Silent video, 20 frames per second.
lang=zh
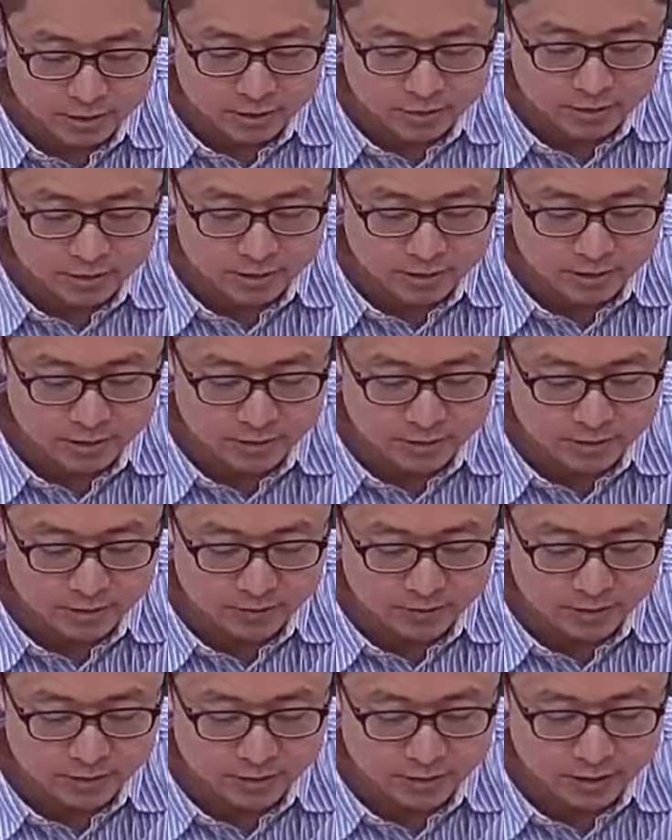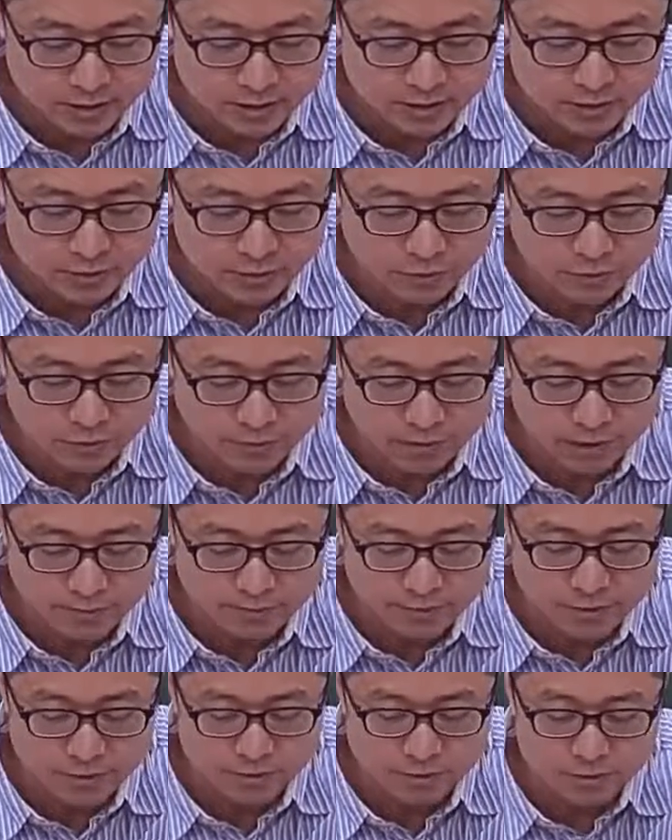计算机的资料以 n 个位元
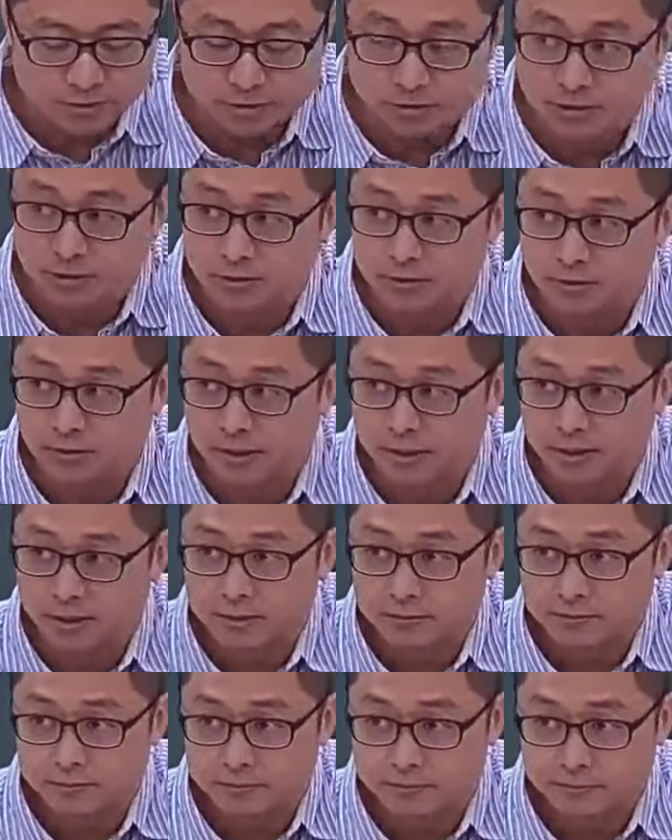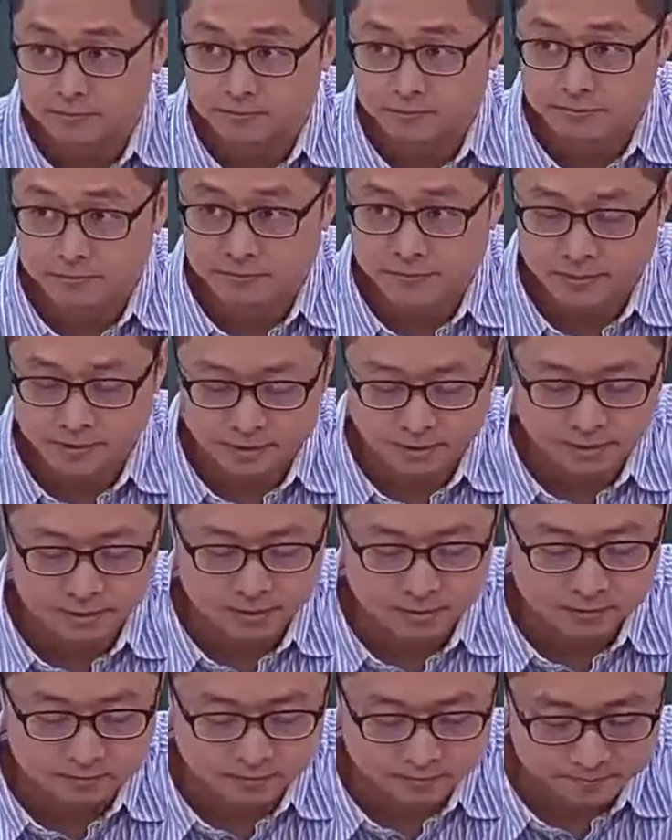来表示的话
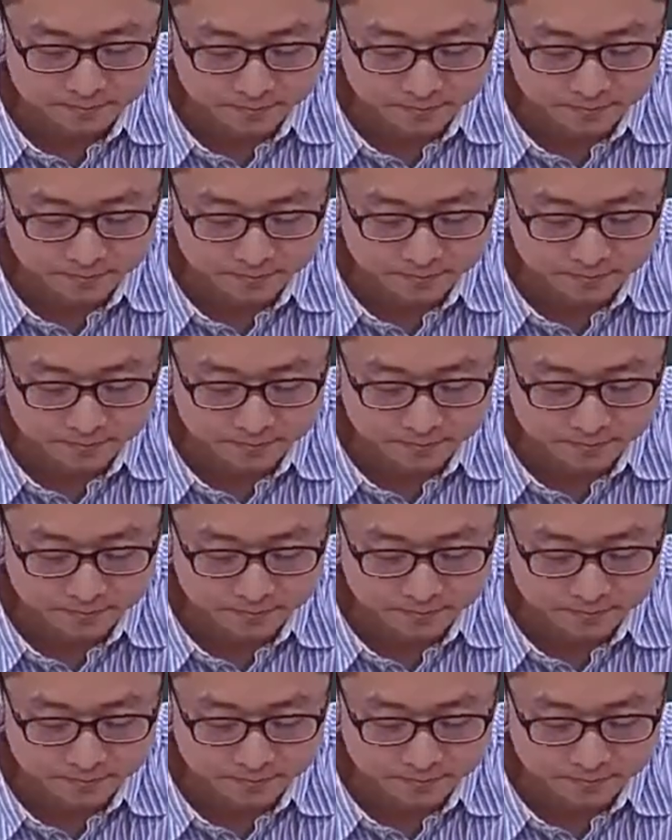啊。